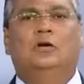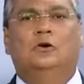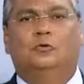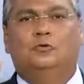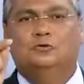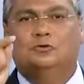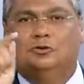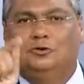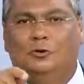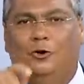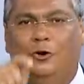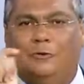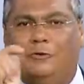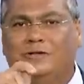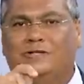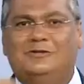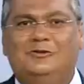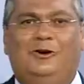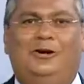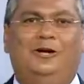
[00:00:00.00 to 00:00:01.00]
com o senhor, com a
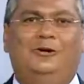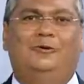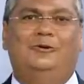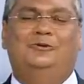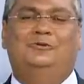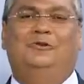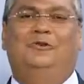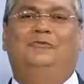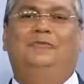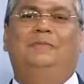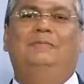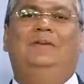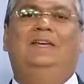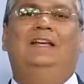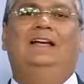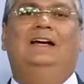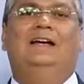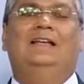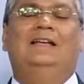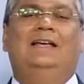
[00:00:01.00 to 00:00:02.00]
senhora e com a sua
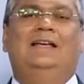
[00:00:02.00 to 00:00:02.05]
família.